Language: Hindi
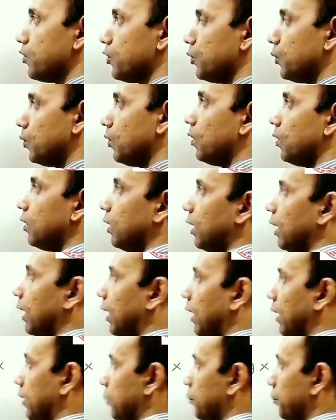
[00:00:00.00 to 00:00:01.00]
यू नो
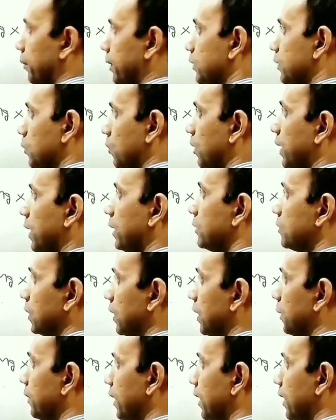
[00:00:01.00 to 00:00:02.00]
आर मैं थोड़ा यहाँ
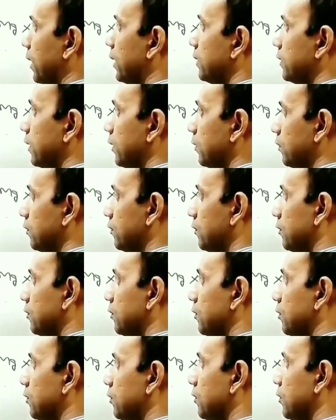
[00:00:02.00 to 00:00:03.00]
जगह बना लेता हूँ
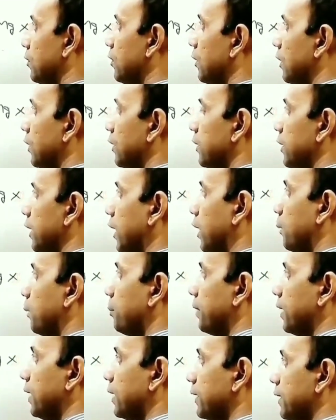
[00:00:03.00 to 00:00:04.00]
यहाँ
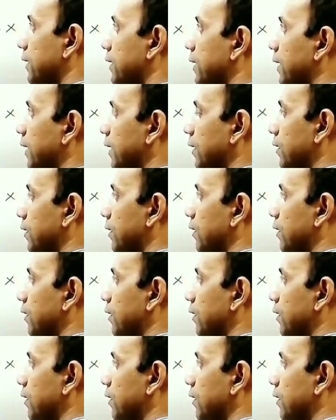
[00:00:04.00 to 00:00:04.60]
पे आ गया क्या